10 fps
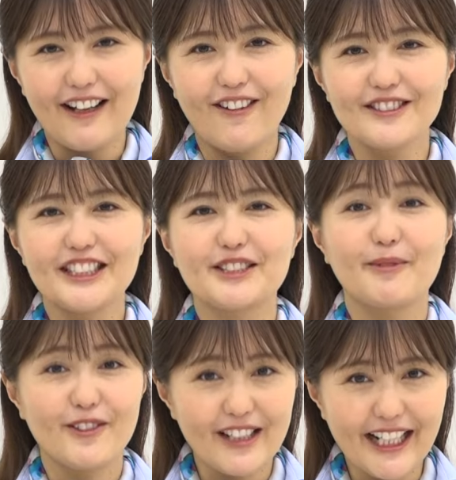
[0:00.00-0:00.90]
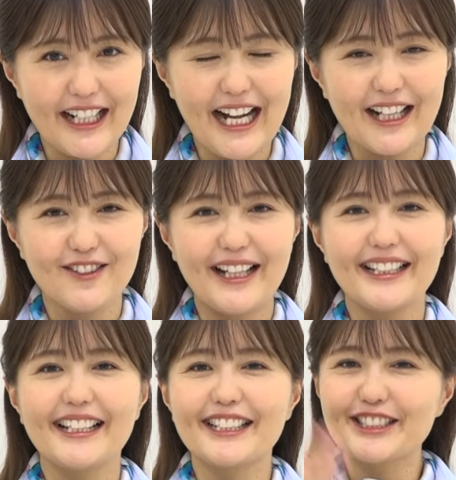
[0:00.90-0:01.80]
本日も野中がご案
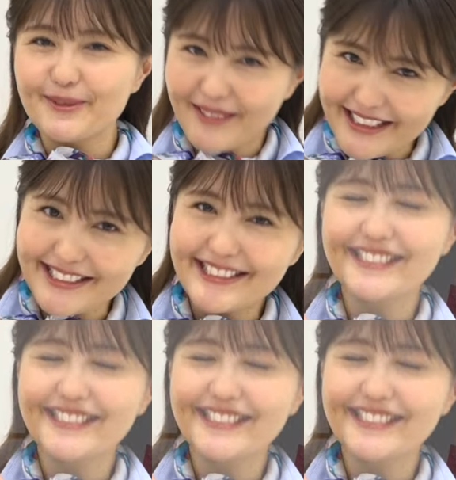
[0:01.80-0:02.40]
内いたします